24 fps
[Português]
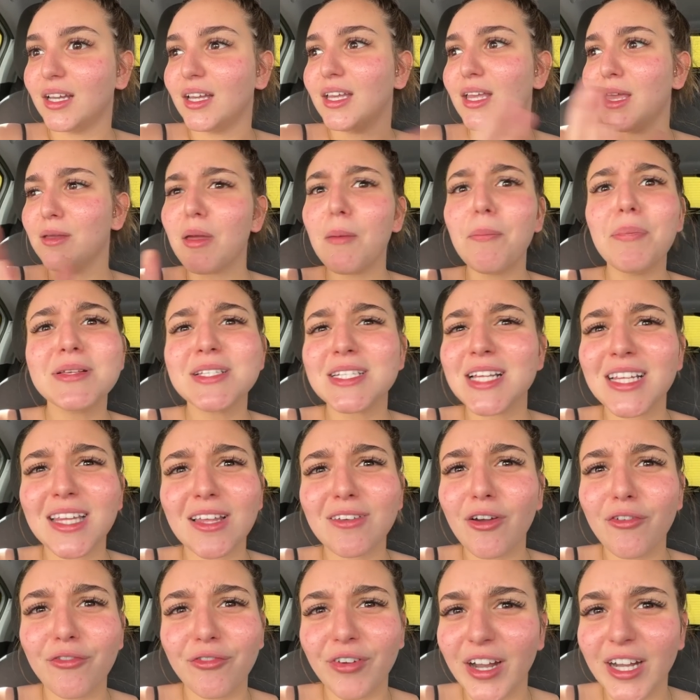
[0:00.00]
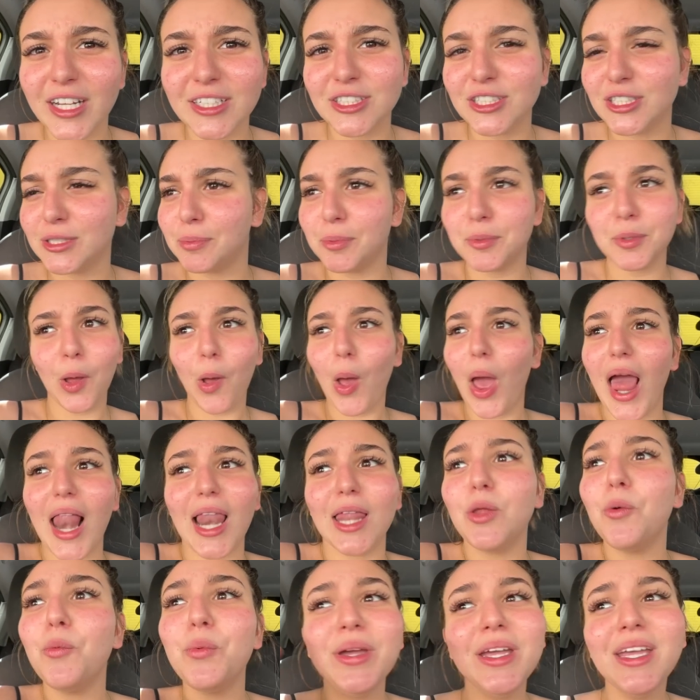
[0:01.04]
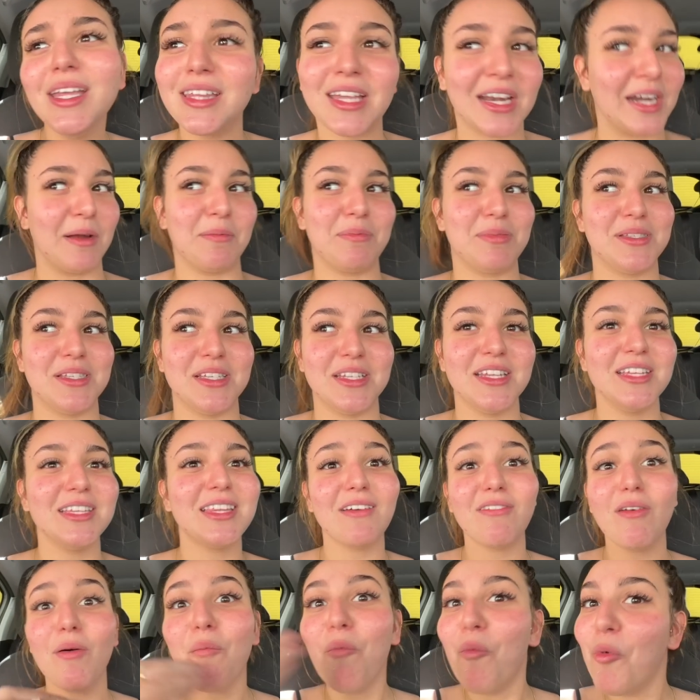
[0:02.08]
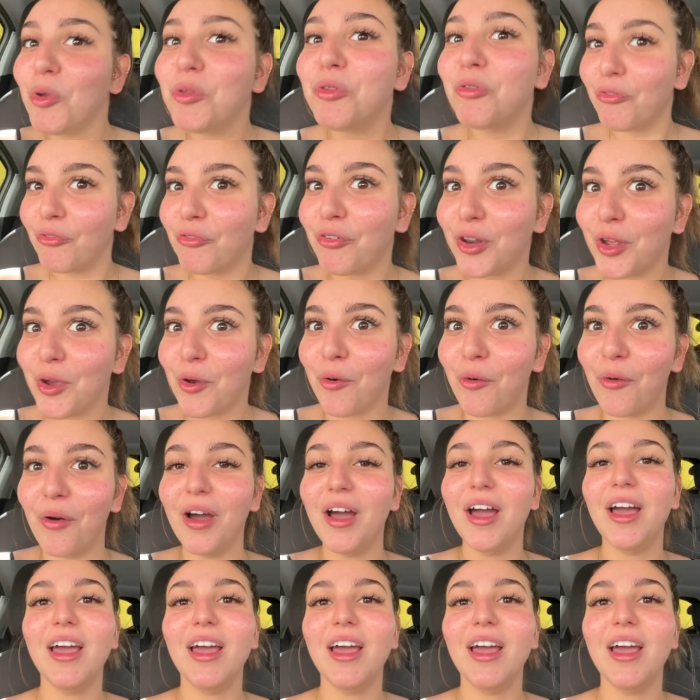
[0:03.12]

E a piscina tava verde, tipo, não, ela não entra na piscina e tava muito frio.